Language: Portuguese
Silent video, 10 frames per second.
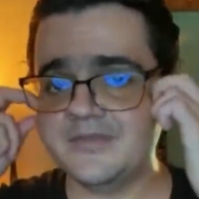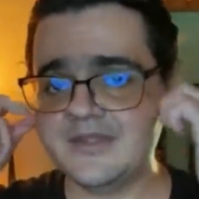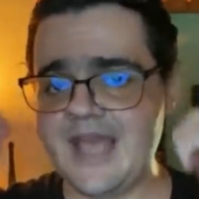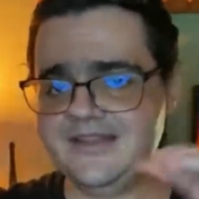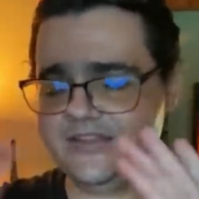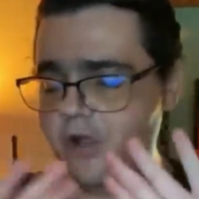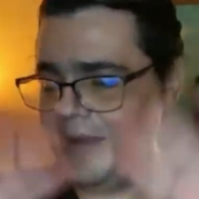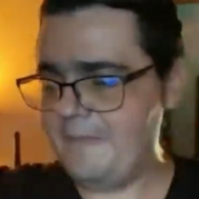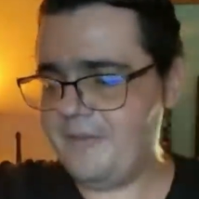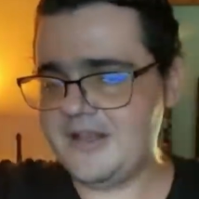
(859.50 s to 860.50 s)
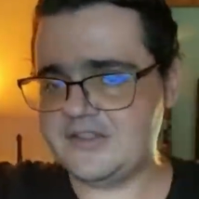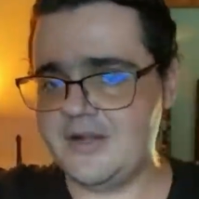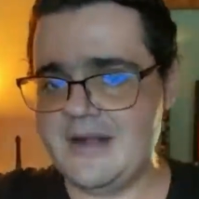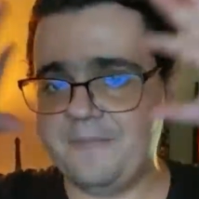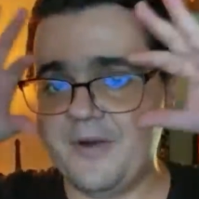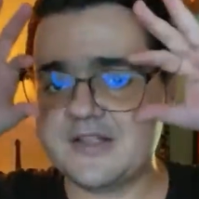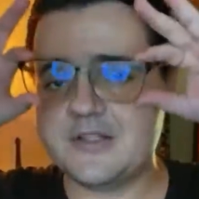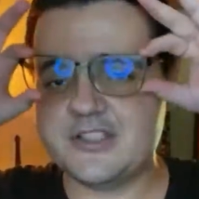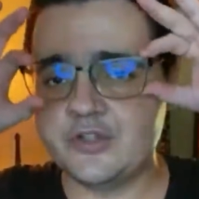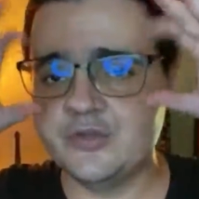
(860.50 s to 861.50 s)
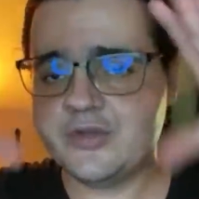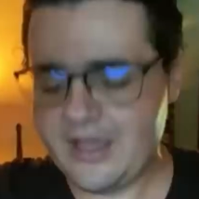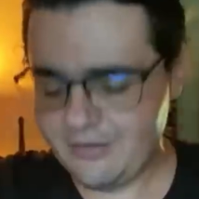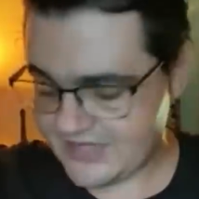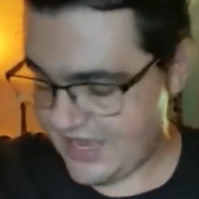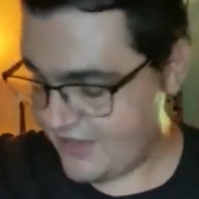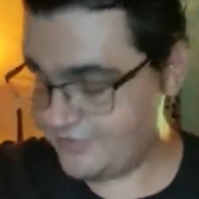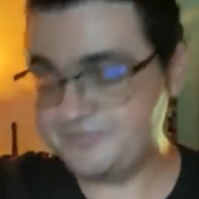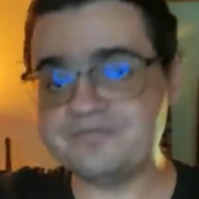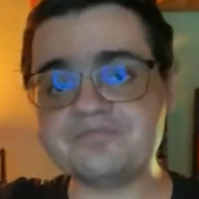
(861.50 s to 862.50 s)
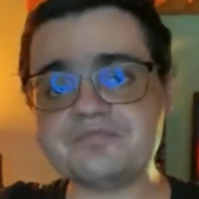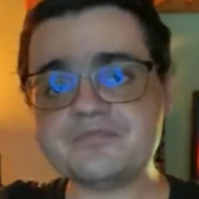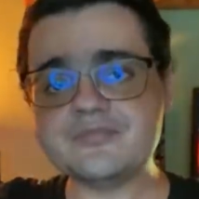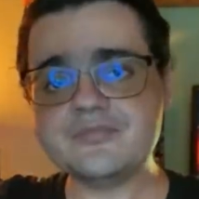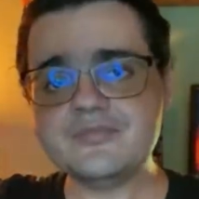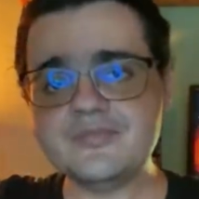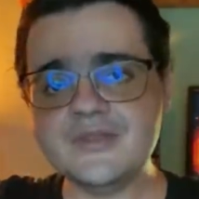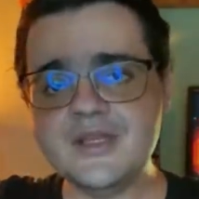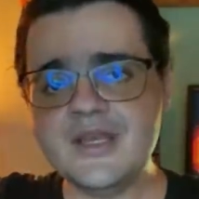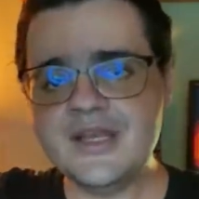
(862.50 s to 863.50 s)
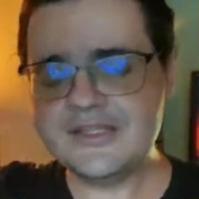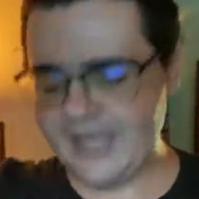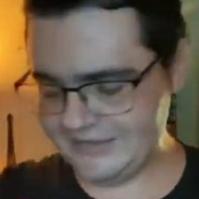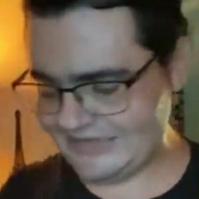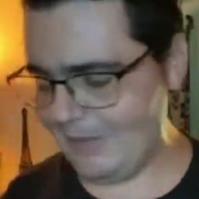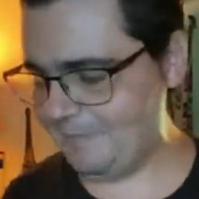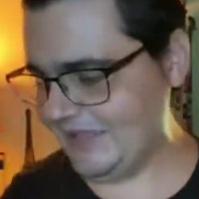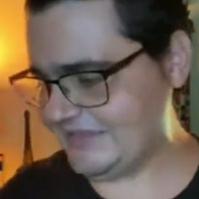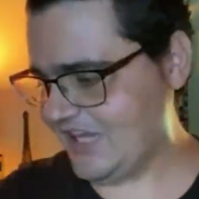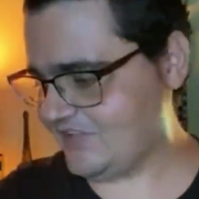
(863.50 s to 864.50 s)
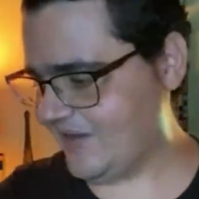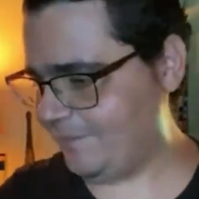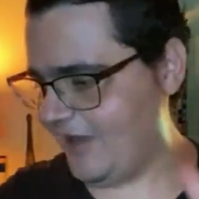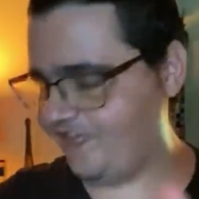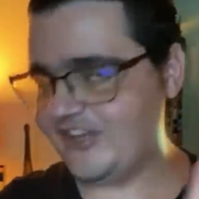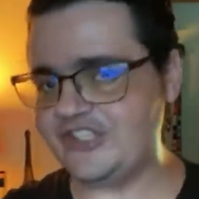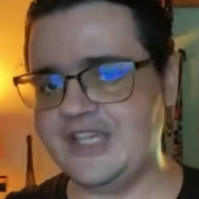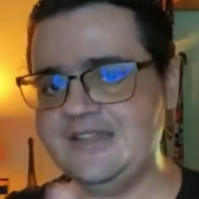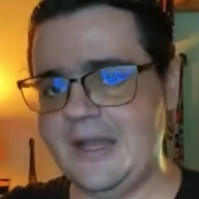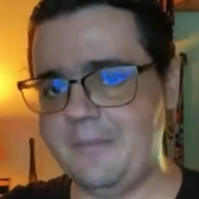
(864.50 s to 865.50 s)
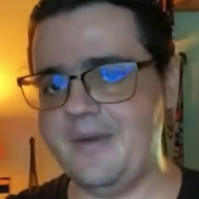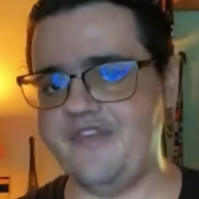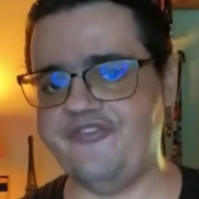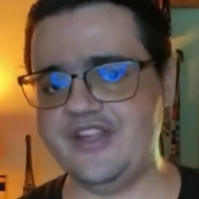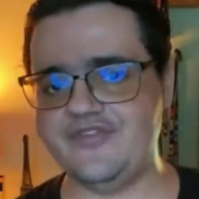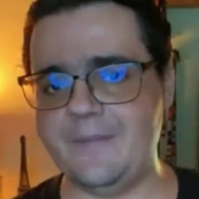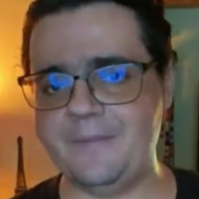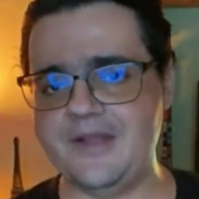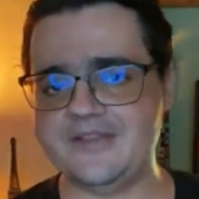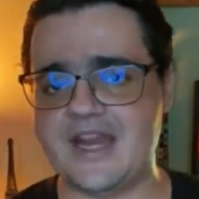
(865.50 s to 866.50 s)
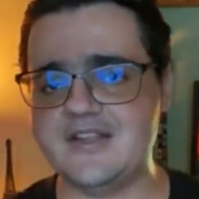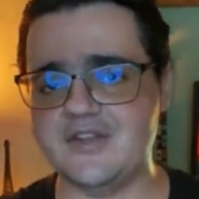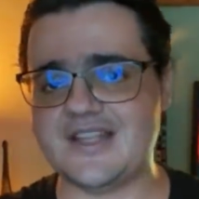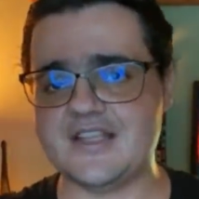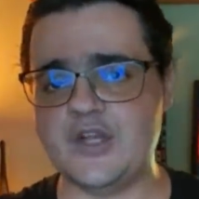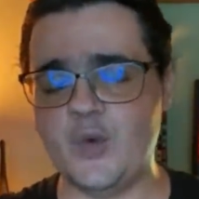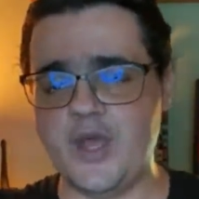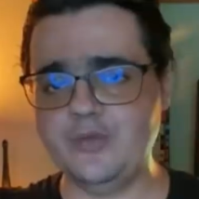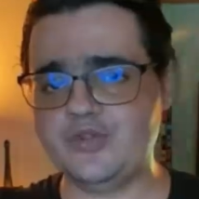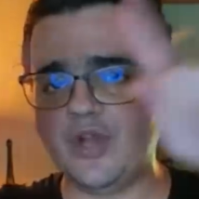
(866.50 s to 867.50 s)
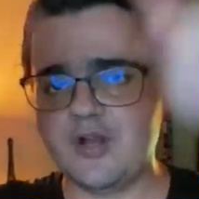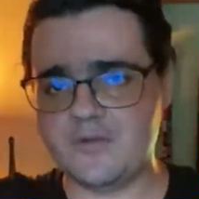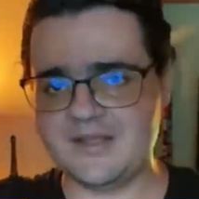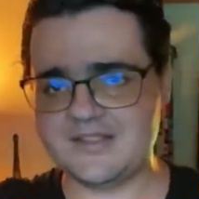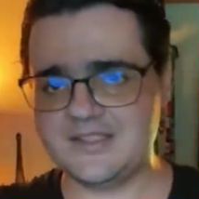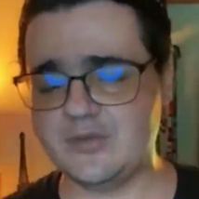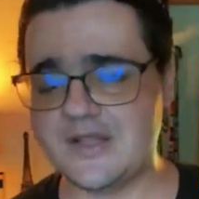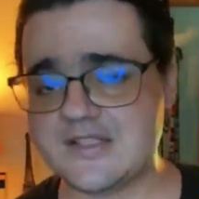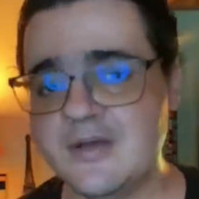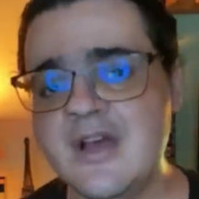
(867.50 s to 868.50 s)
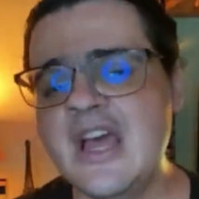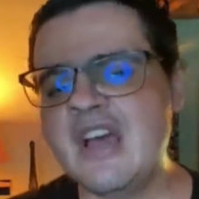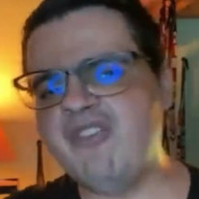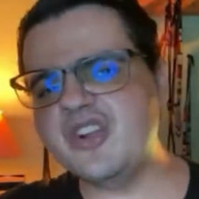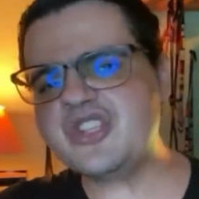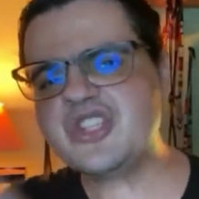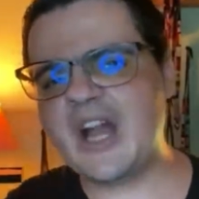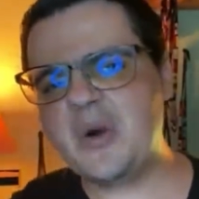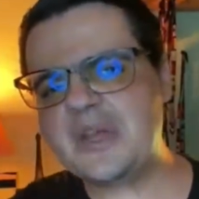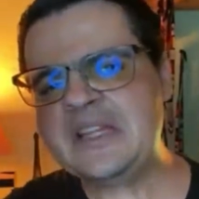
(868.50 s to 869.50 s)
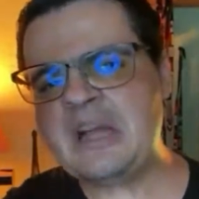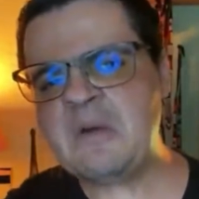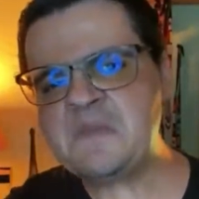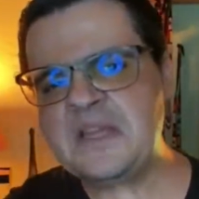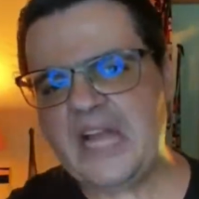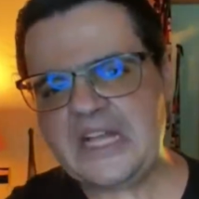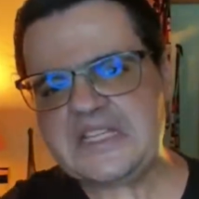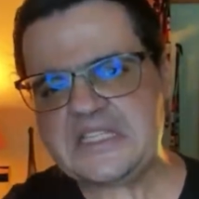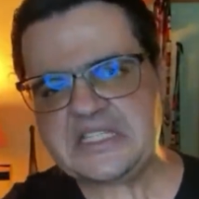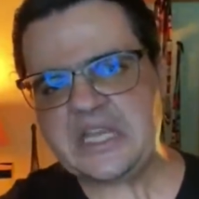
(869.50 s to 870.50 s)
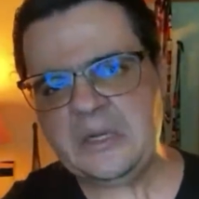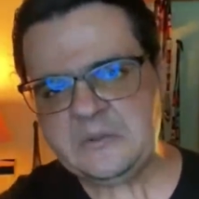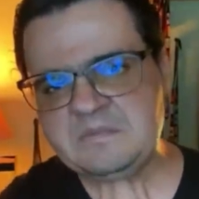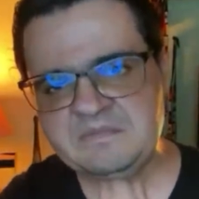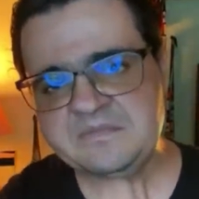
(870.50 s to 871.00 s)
Quem toma posse, toma posse. Se tu não quer, eu quero. Quem tá para trás vai para frente, quem tá para frente vai para trás. Deus tá dizendo, eu troco uma situação, vou tirar alguém da humilhação.